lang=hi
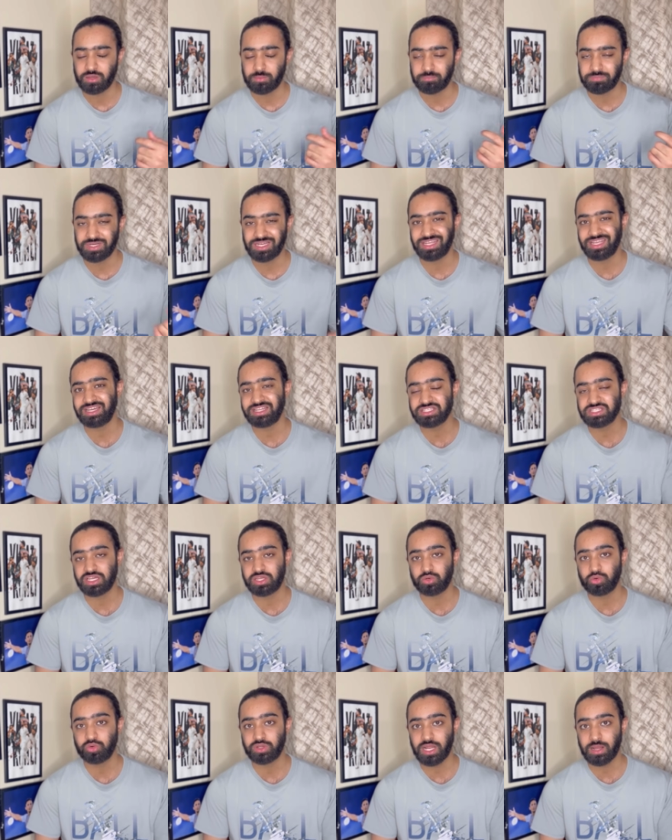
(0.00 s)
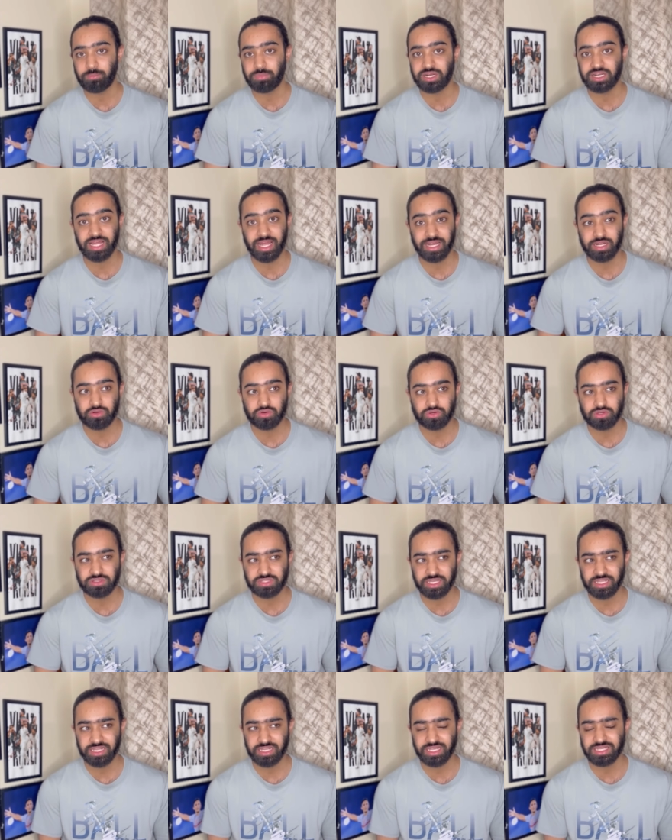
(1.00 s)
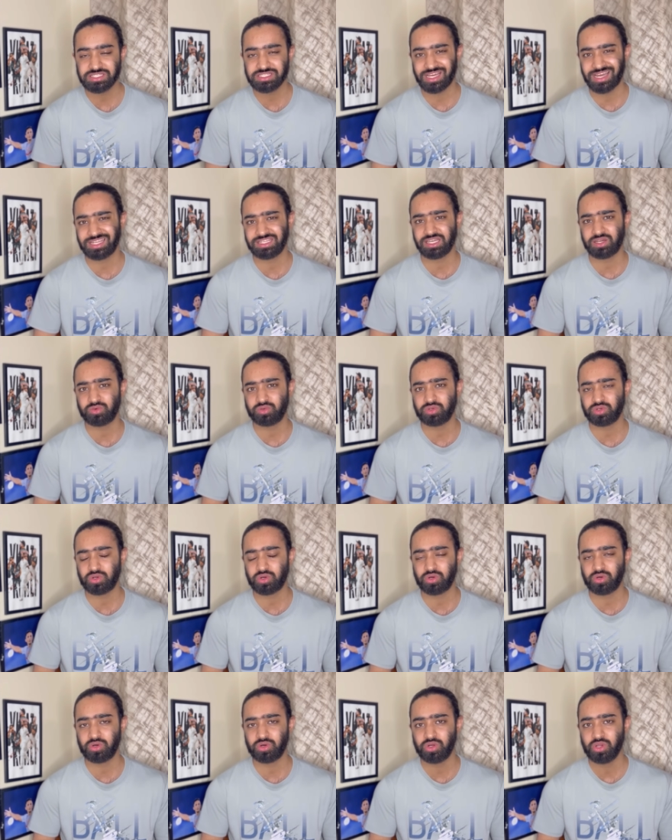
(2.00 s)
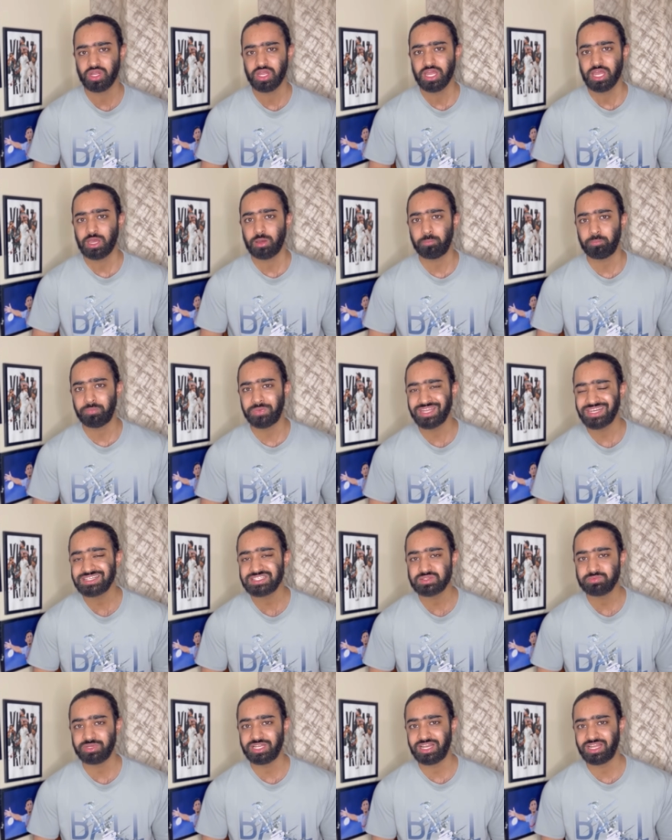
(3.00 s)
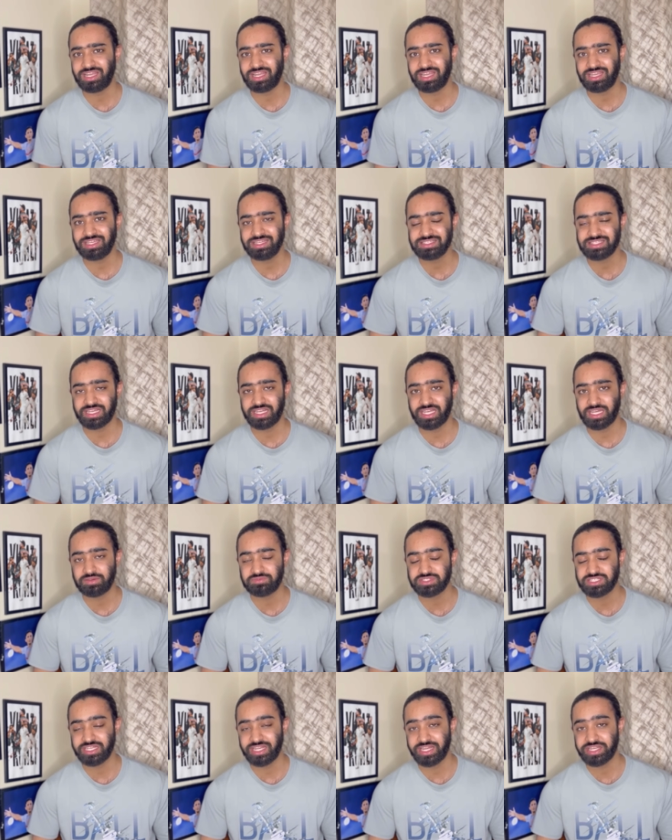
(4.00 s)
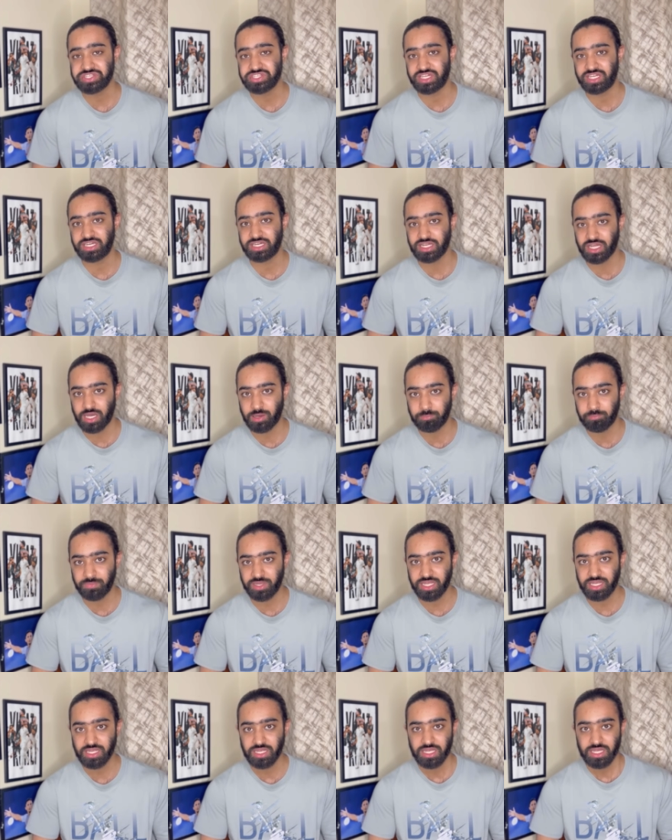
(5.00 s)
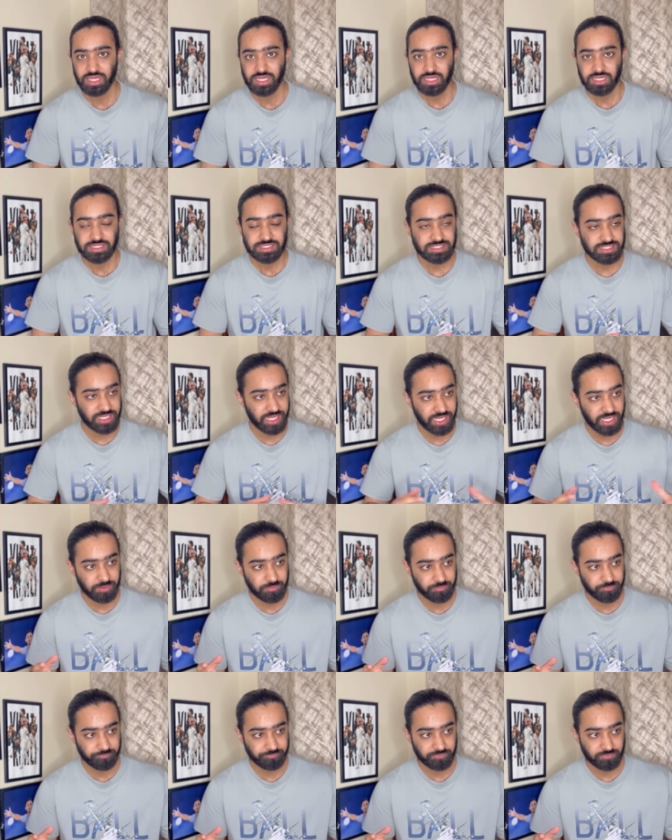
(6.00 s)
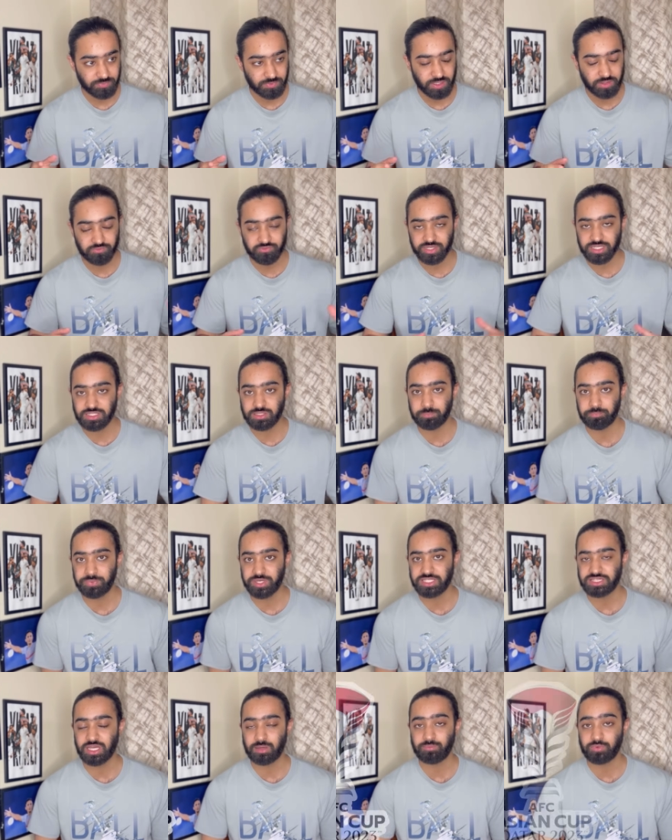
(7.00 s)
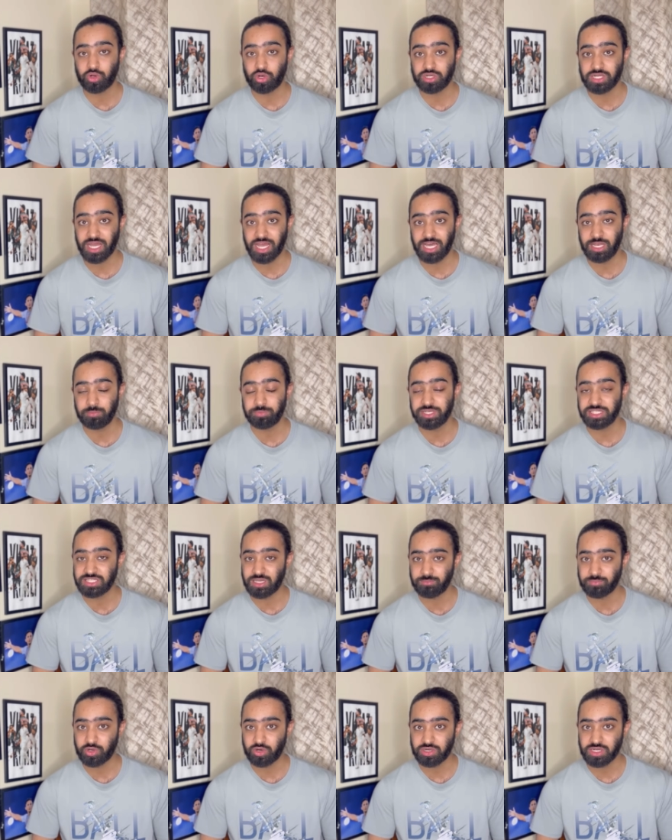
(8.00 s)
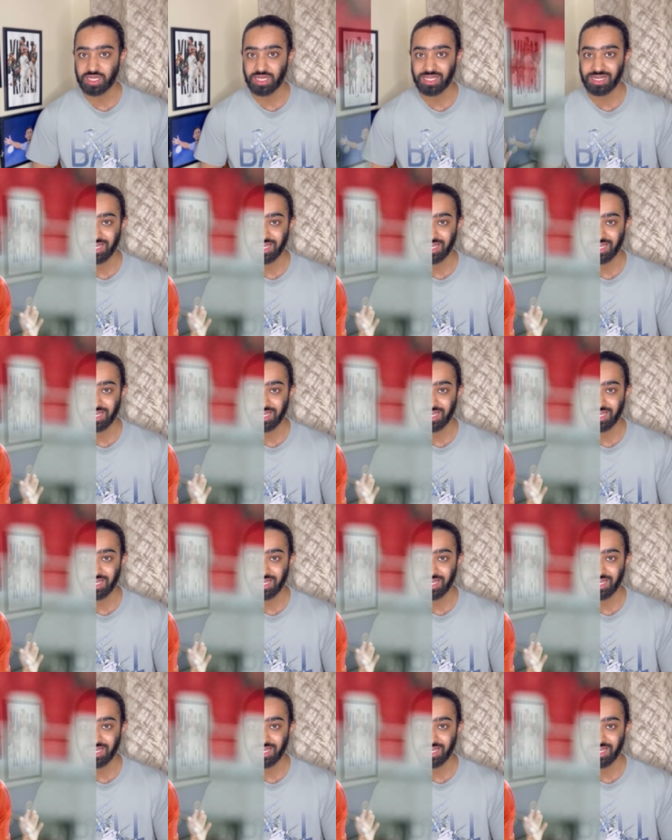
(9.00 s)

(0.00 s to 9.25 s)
प्लेयर जरूर है बट आई डोंट थिंक कि ज़्यादा उनको मिनट्स मिलेंगे इस ए एफ सी एशियन कप में सेम विद प्रीतम कोटाल प्रीतम कोटाल